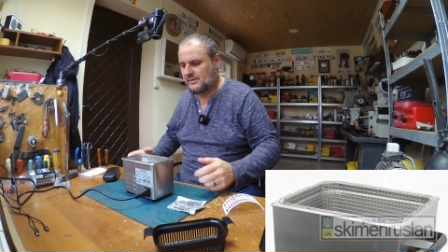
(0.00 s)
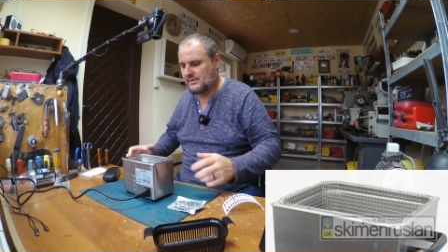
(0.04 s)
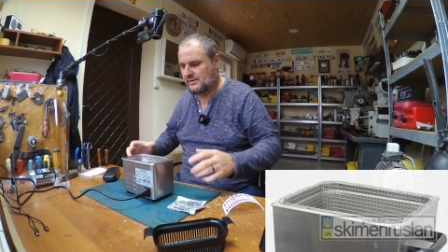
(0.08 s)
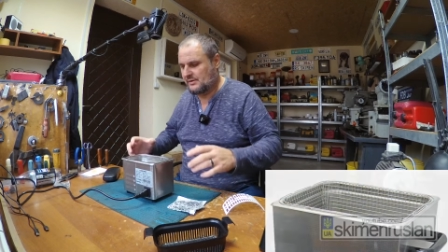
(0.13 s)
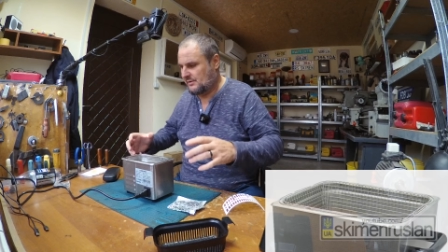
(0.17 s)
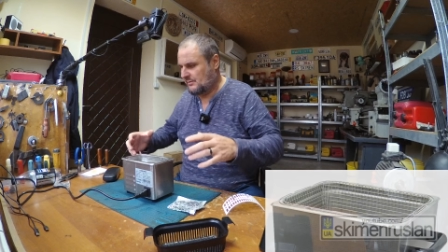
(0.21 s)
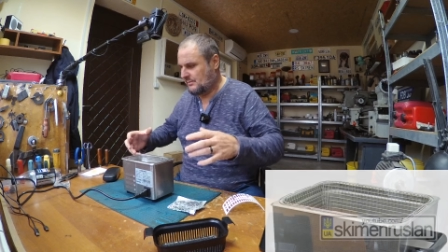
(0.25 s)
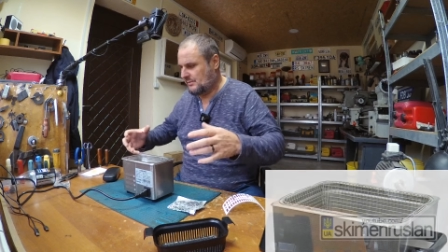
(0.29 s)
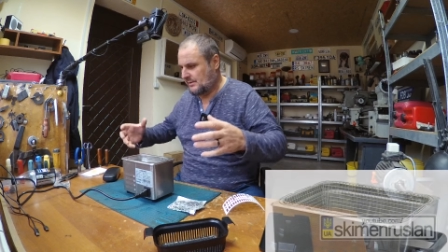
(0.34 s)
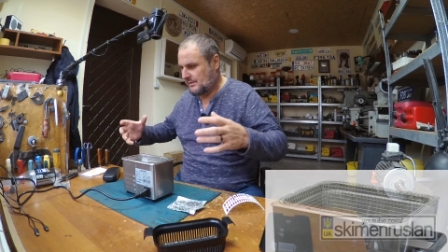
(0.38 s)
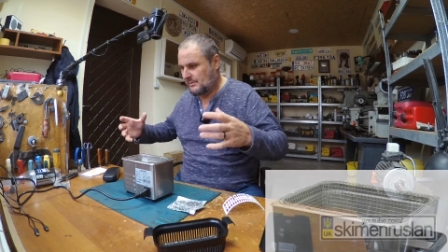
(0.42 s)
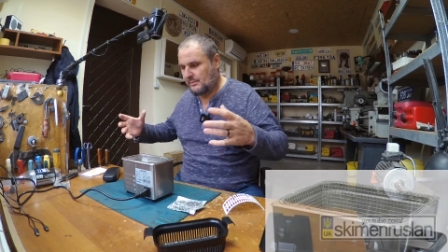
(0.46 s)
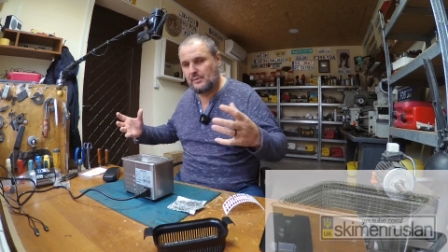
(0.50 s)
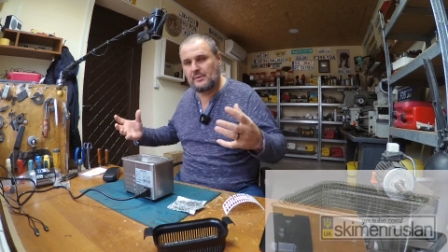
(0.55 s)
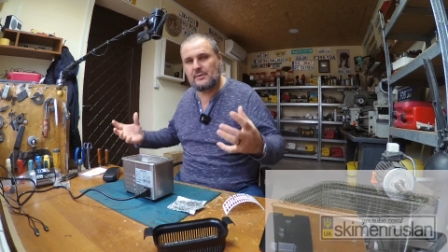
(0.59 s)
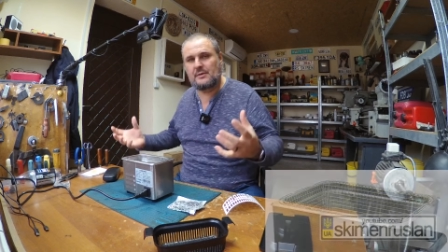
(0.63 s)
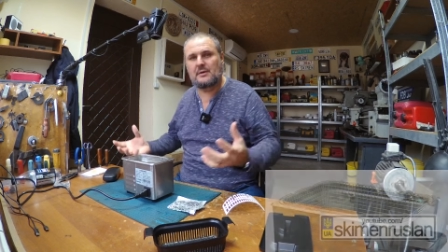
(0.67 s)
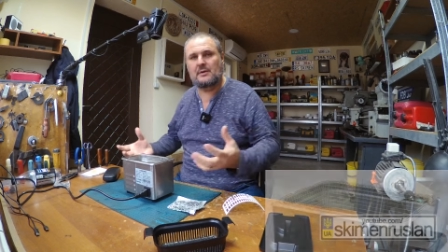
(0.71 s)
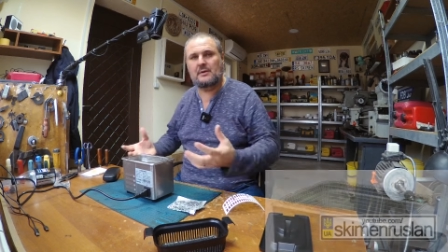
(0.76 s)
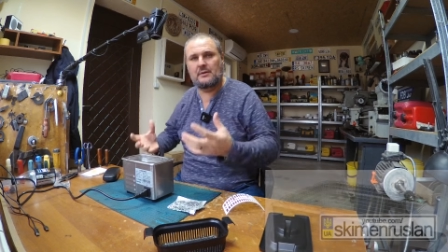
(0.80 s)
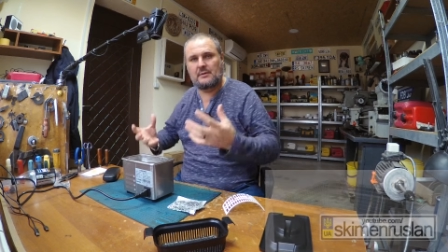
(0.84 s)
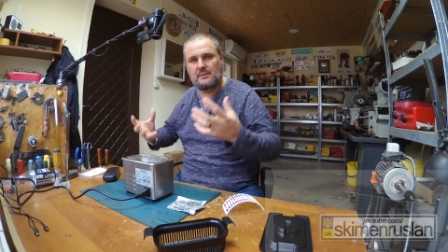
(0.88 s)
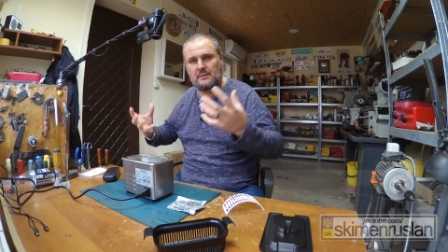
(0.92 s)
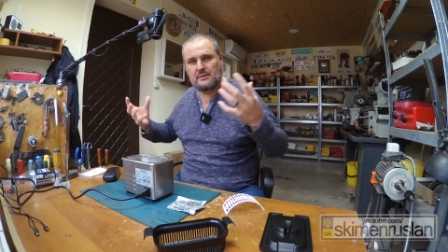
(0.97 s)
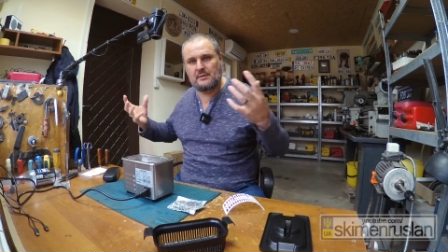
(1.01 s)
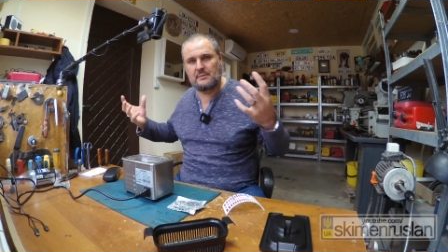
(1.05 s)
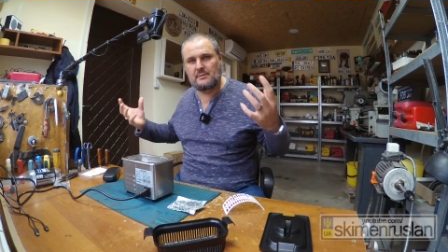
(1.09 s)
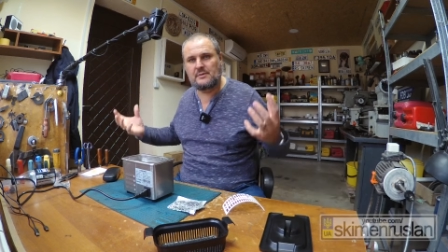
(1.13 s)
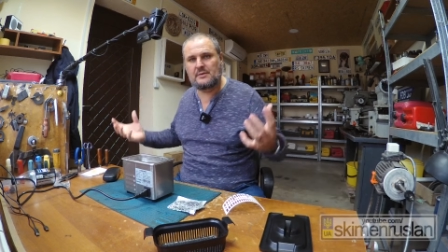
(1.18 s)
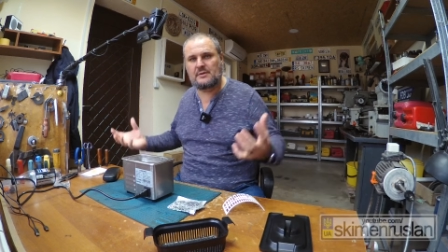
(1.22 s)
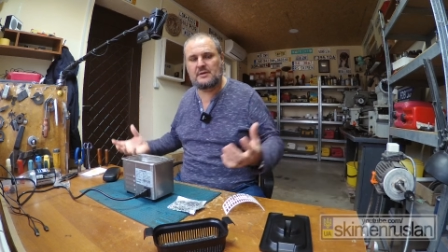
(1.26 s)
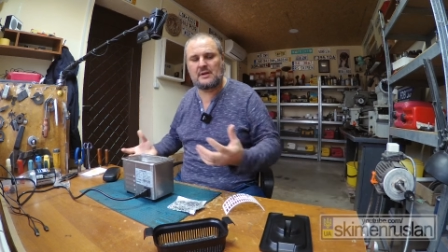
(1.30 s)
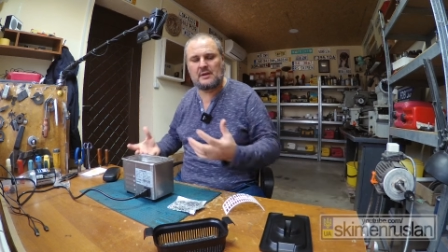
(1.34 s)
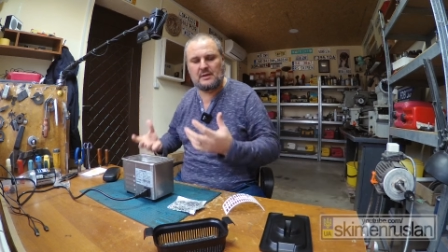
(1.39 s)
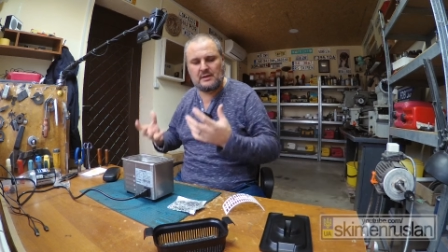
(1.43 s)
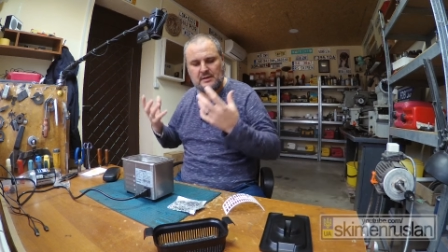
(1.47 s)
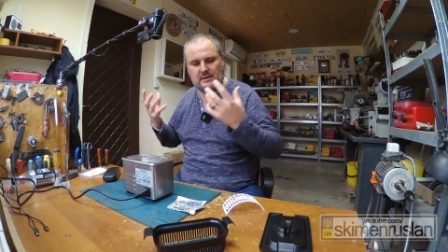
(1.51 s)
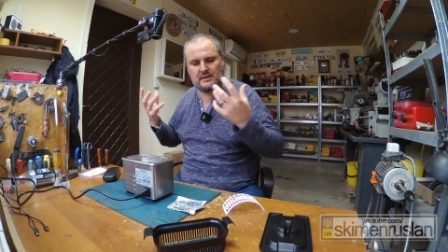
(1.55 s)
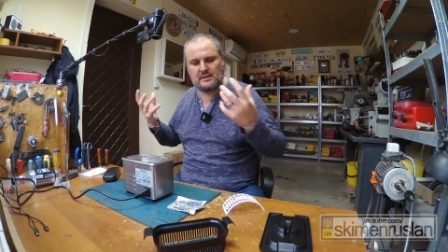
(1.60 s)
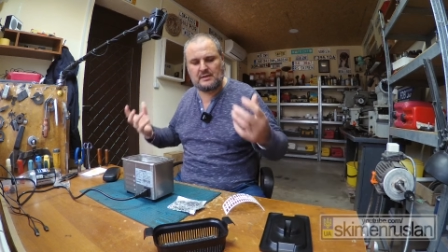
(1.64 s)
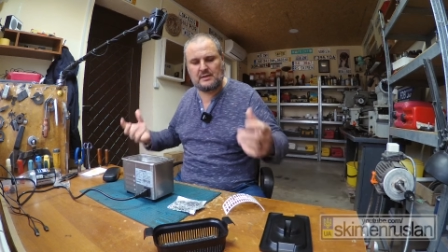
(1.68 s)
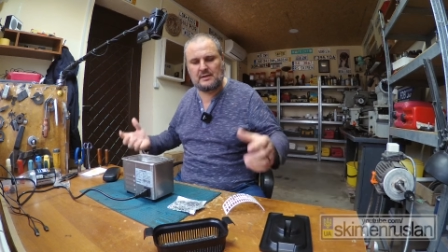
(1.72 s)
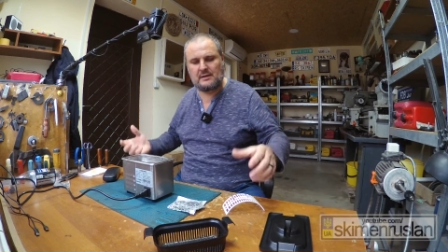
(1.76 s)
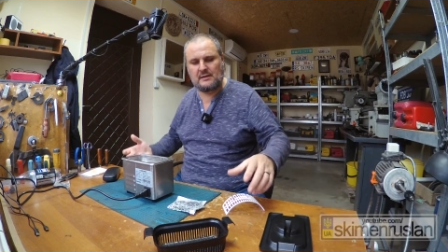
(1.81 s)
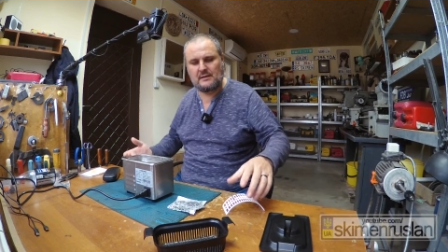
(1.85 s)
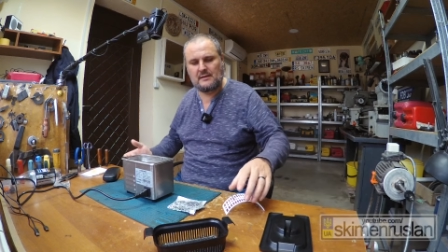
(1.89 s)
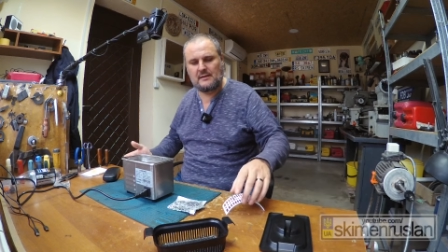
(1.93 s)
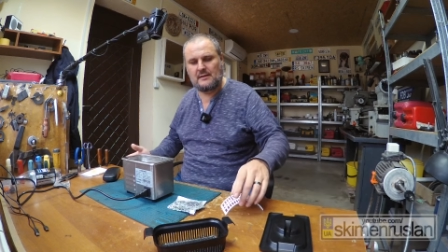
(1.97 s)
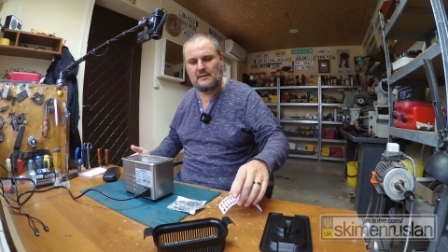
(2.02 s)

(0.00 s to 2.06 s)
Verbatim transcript: чтобы поняли, не мешало это